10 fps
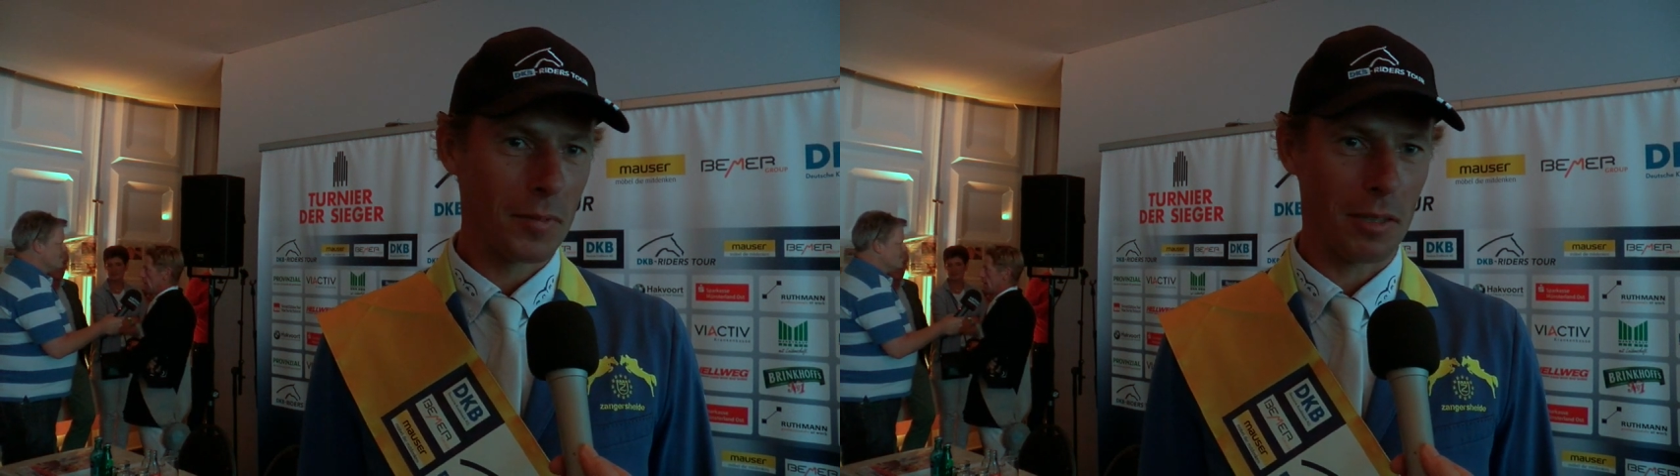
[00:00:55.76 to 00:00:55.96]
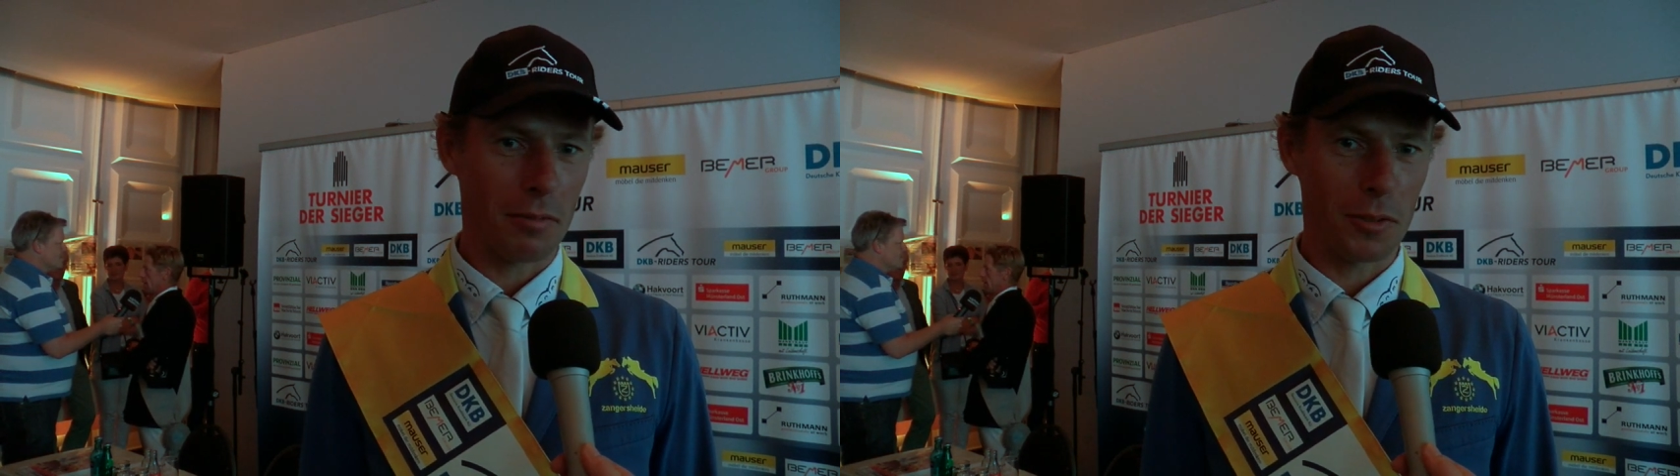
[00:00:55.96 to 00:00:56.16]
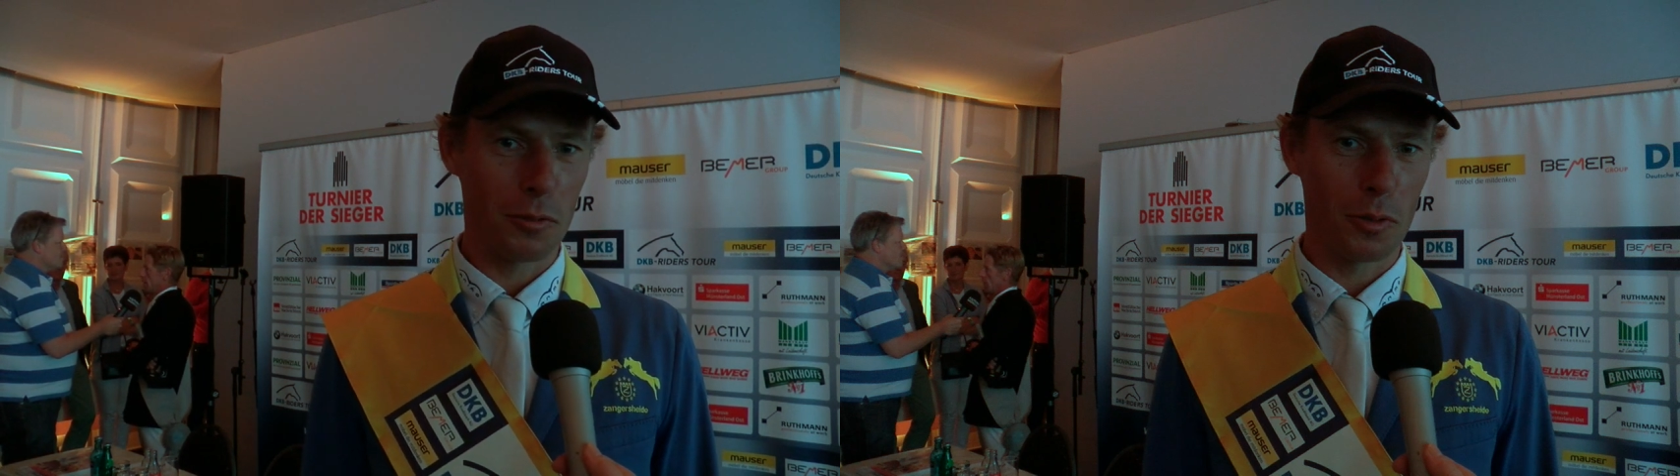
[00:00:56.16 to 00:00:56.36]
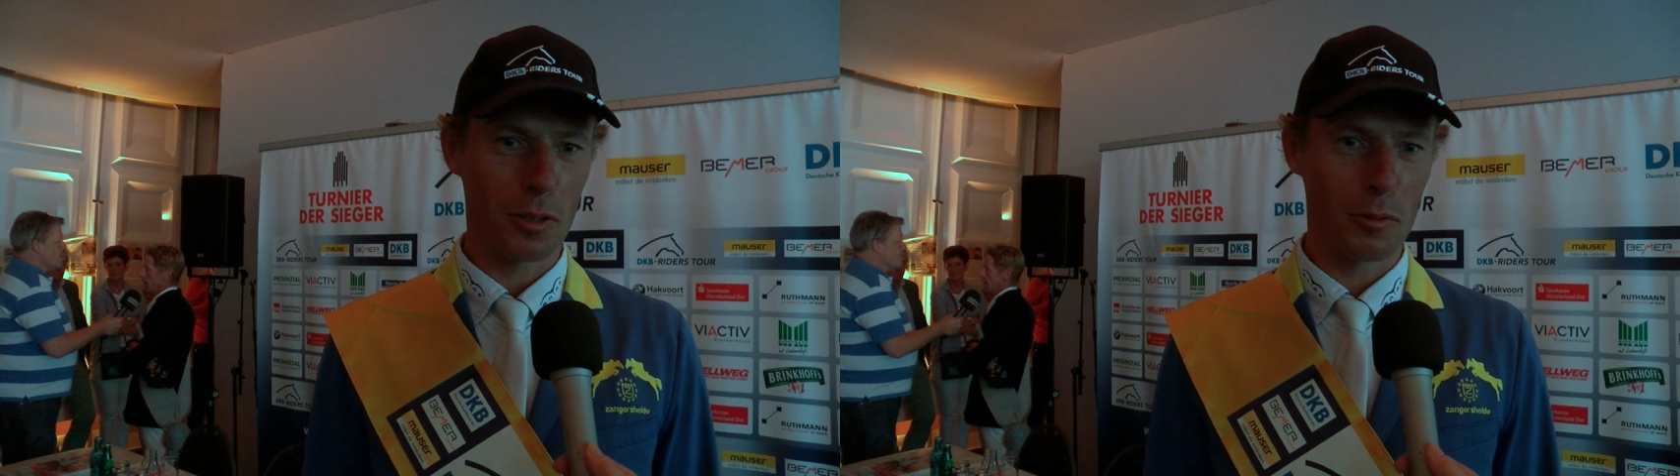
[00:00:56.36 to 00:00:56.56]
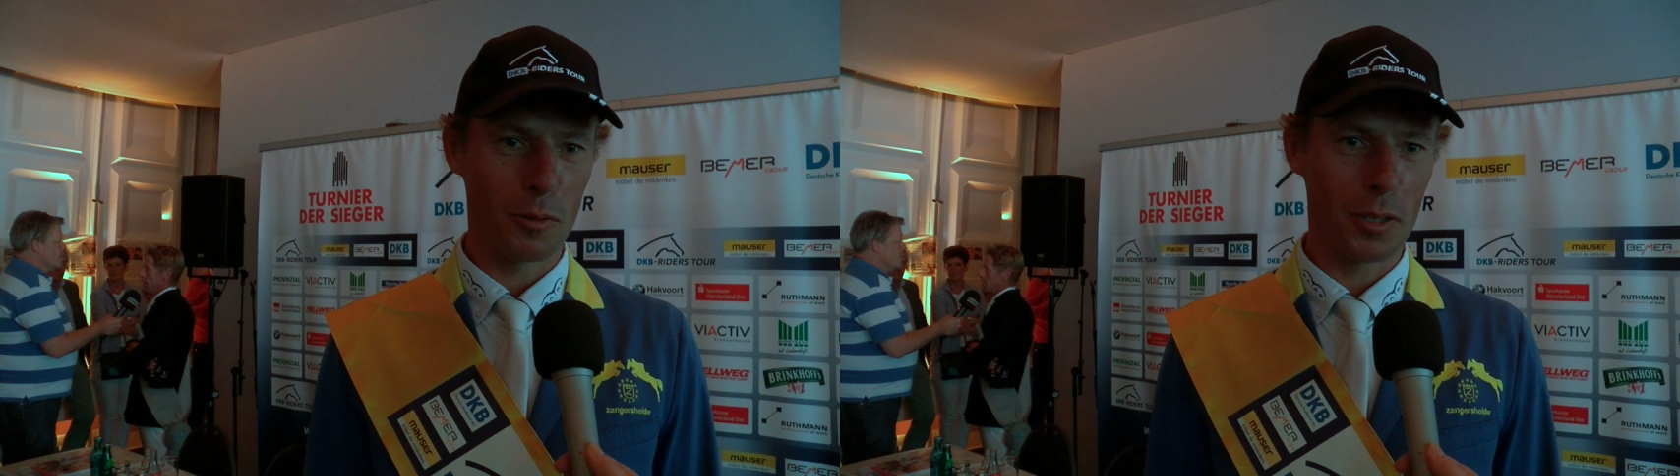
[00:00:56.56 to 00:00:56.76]
das versuche ich
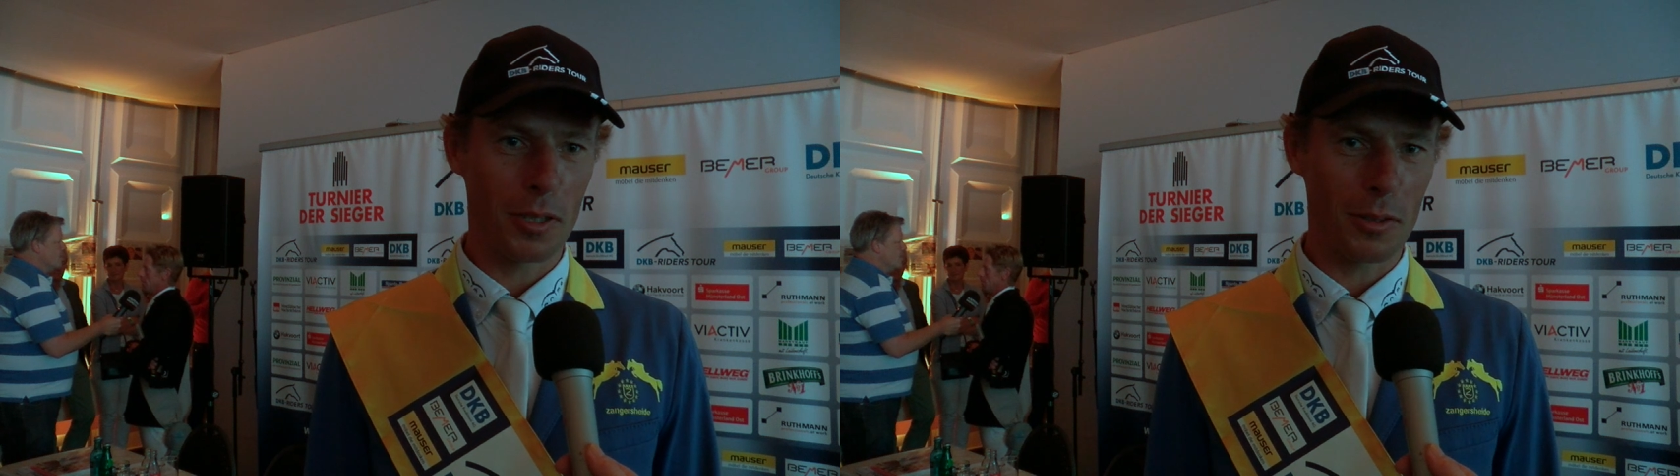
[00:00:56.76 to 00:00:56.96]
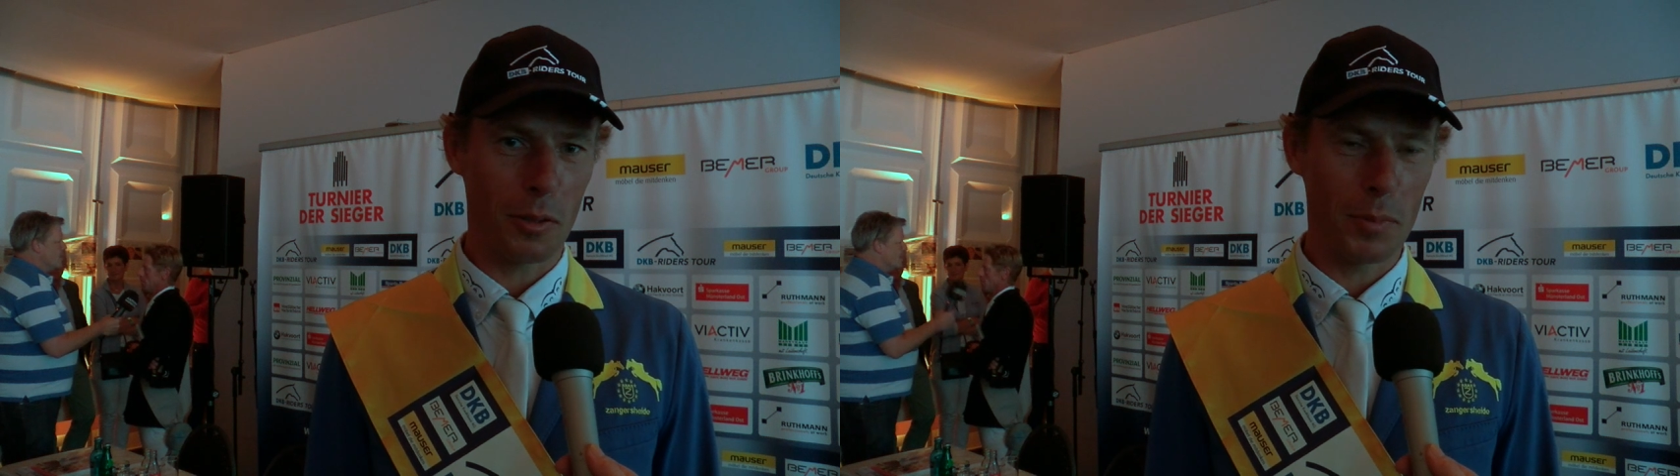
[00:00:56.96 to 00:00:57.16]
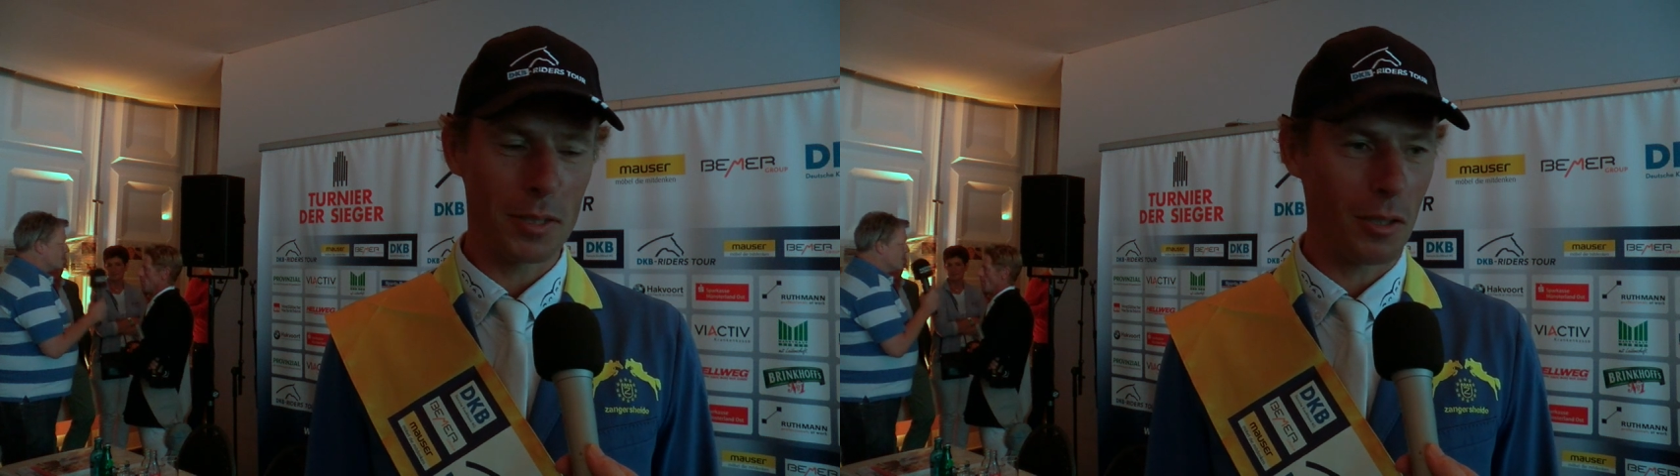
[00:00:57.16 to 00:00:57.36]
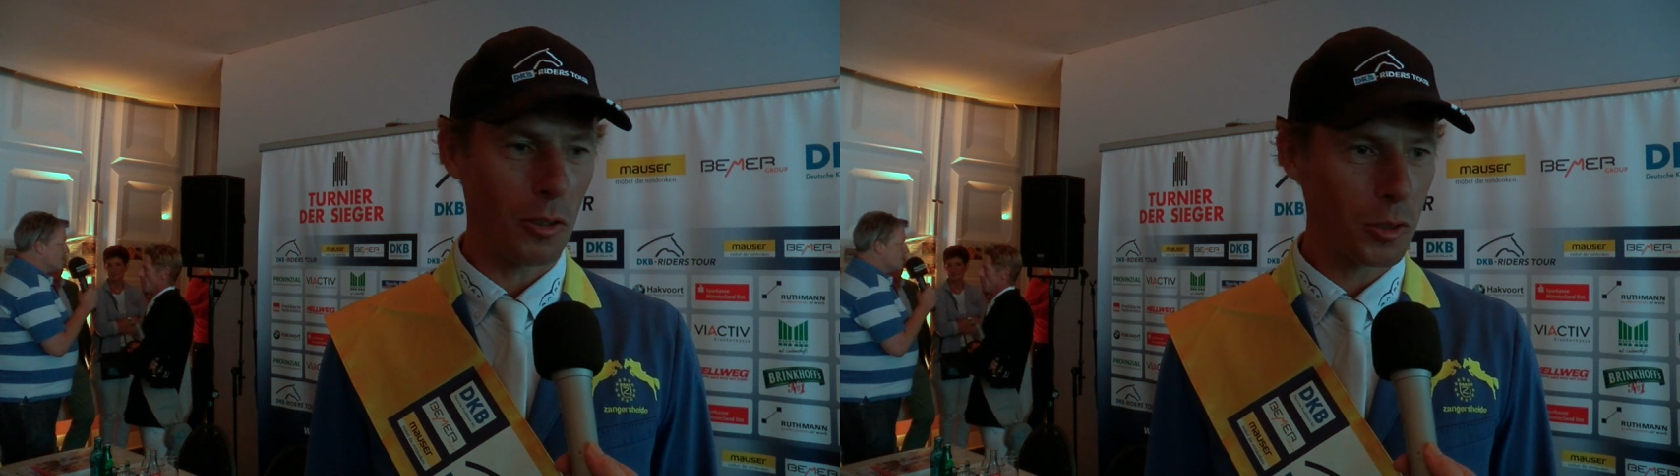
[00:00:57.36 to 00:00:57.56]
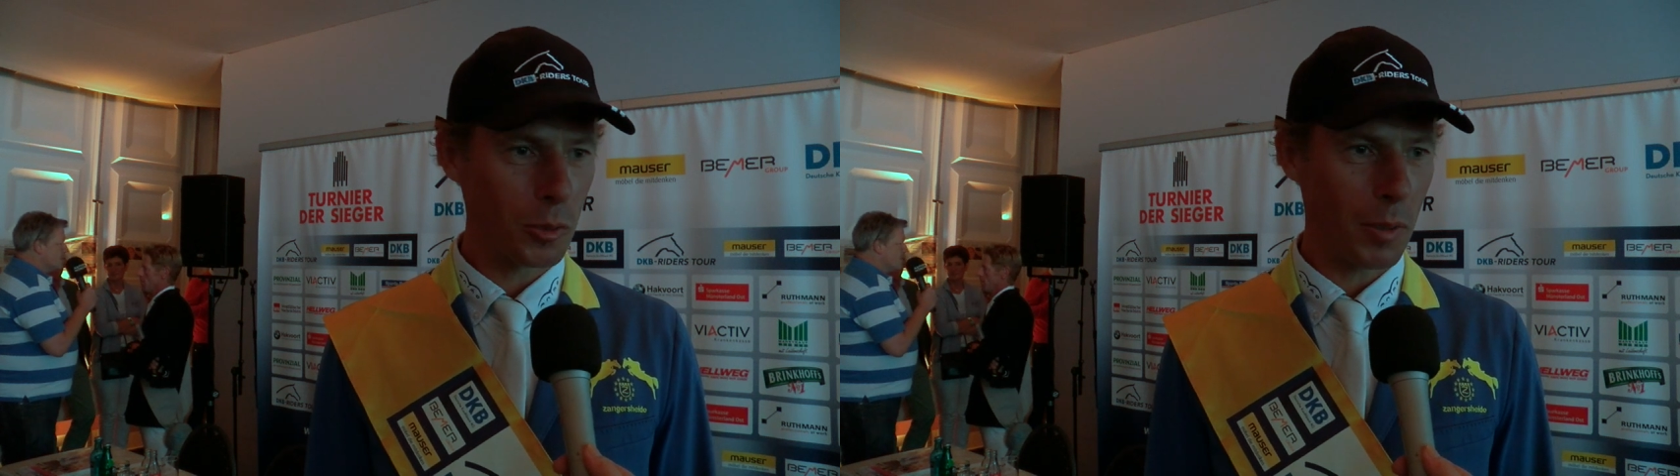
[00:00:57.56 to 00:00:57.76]
natürlich jetzt auch ein bisschen
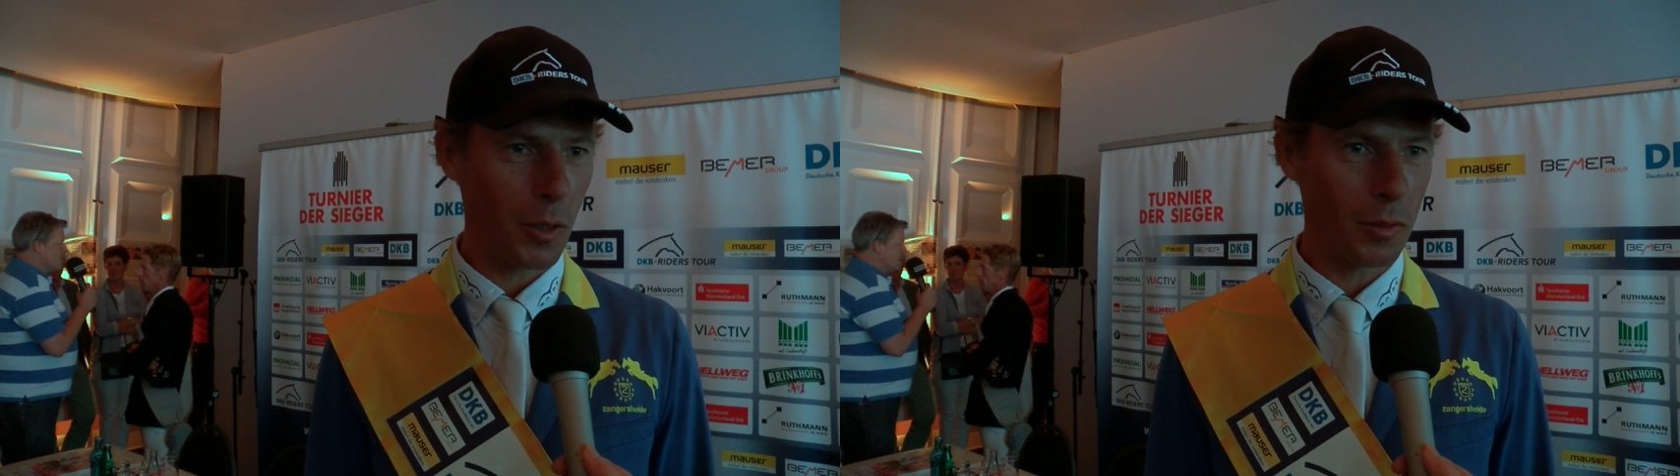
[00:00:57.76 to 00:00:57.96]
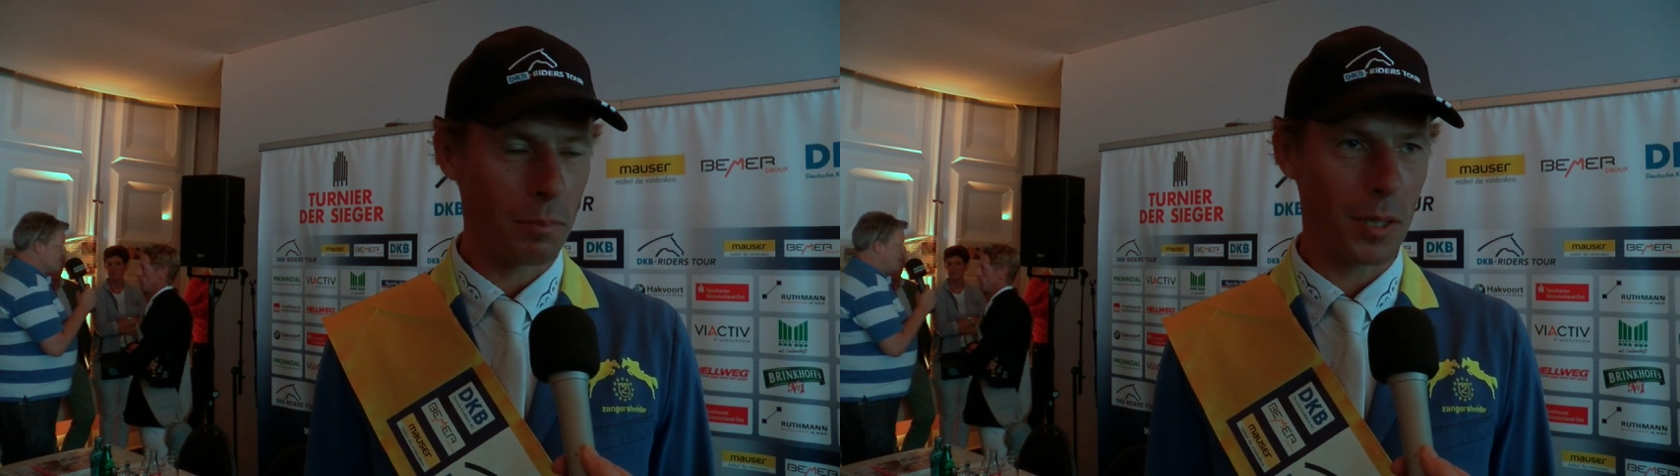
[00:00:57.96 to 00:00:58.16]
auszubauen.